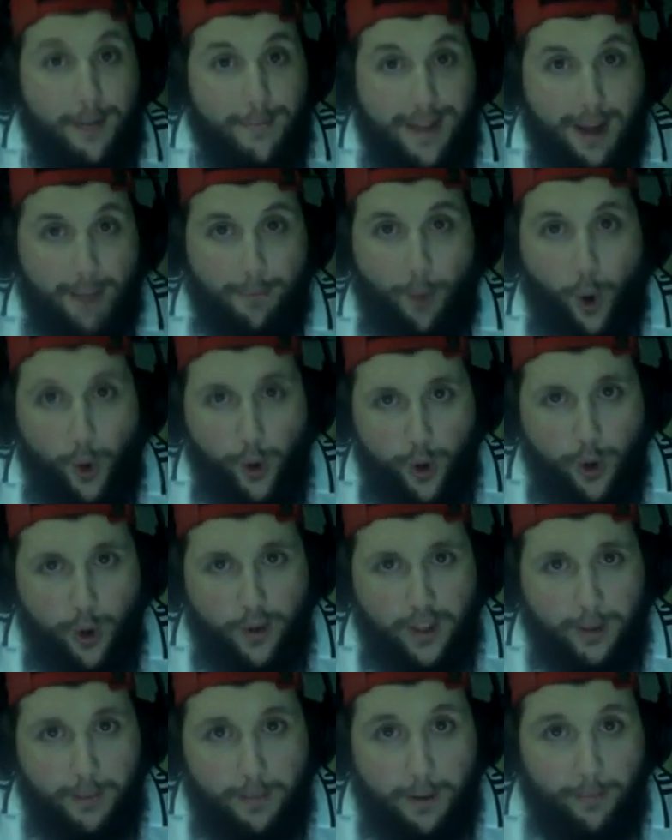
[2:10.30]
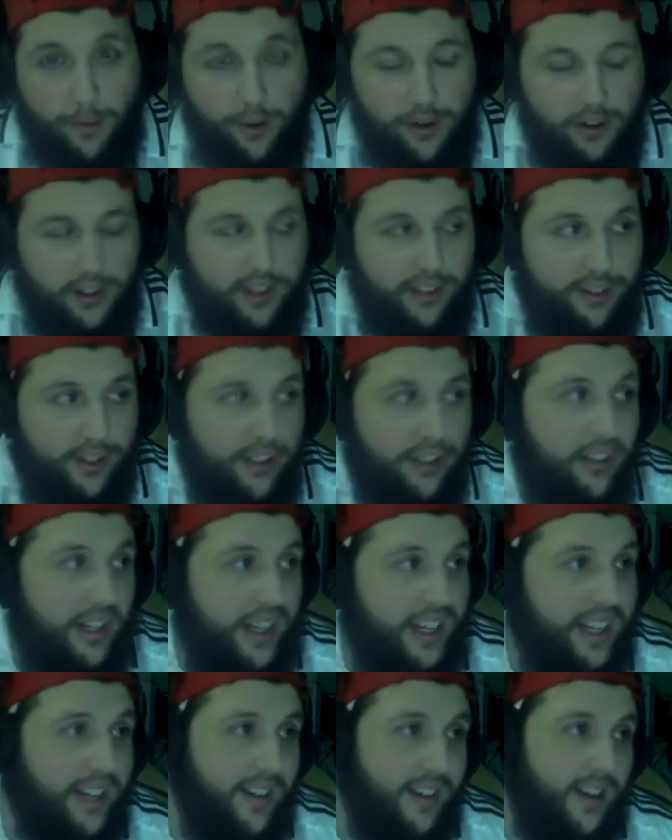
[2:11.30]
apoyo, darme apoyo que necesito
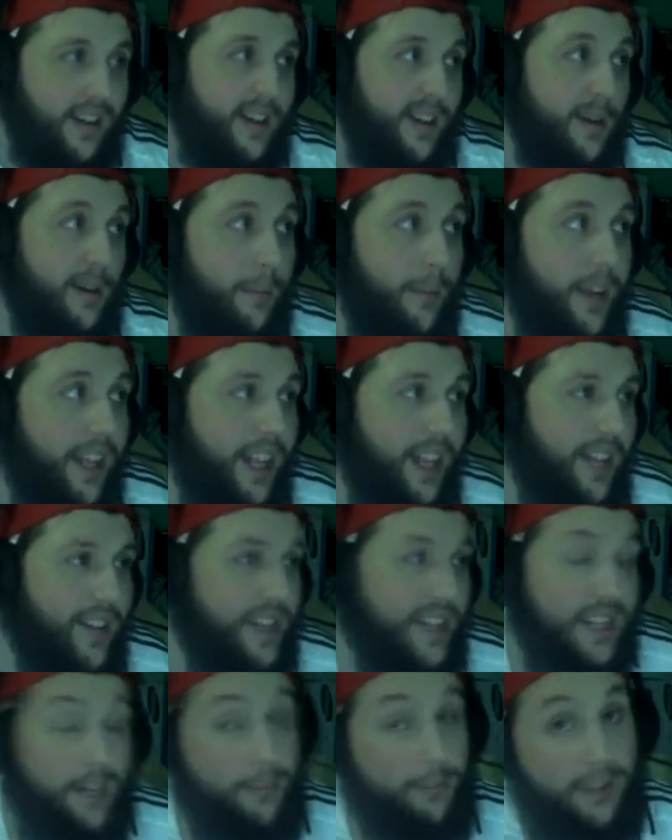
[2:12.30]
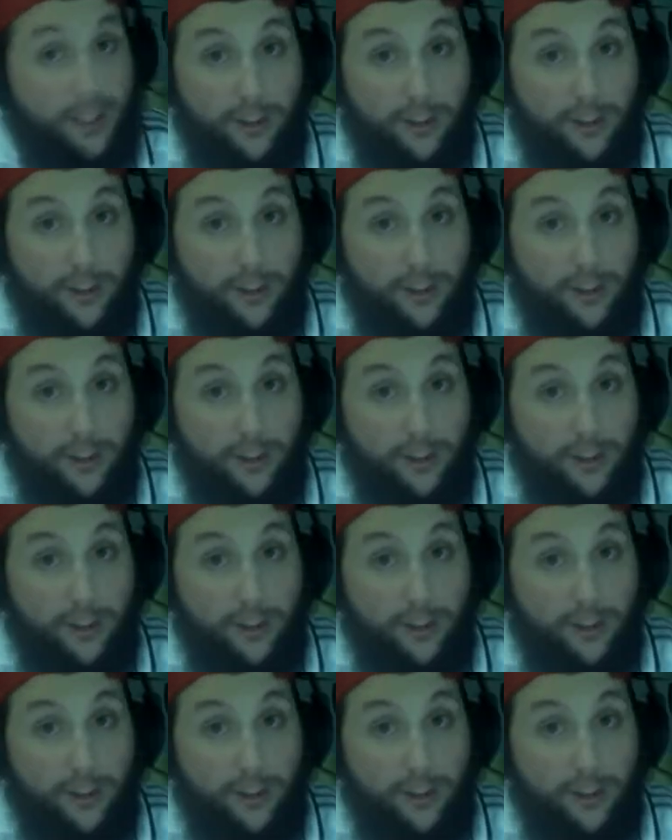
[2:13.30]
ganar para acabar rapidito